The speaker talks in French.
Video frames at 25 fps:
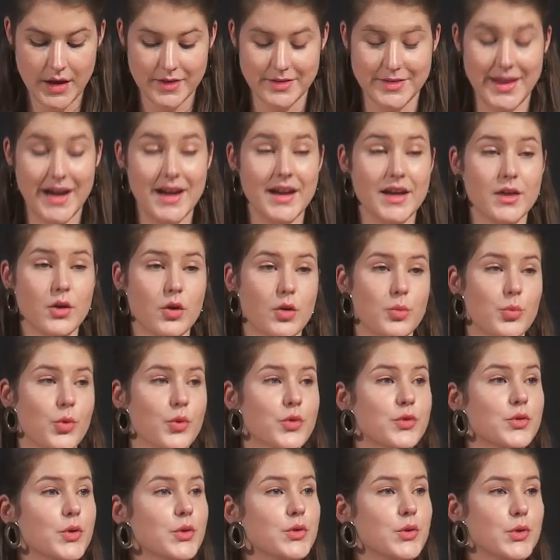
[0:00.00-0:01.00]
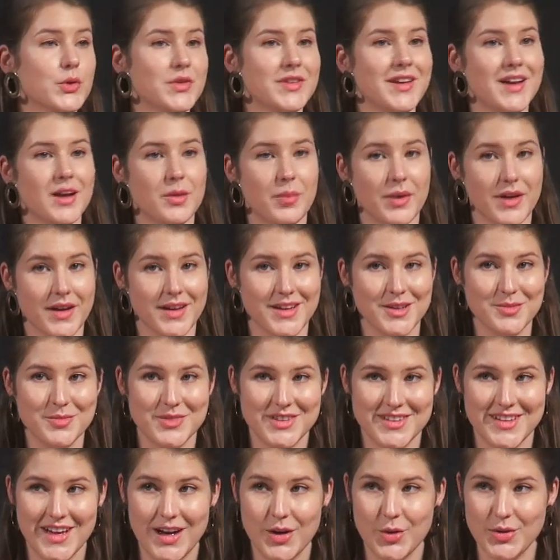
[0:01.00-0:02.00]
d'allègrement s'auto-célébrer
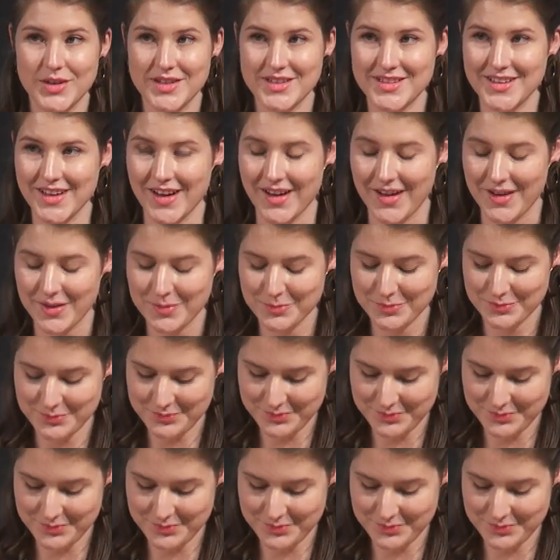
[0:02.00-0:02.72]
si elles le désiraient.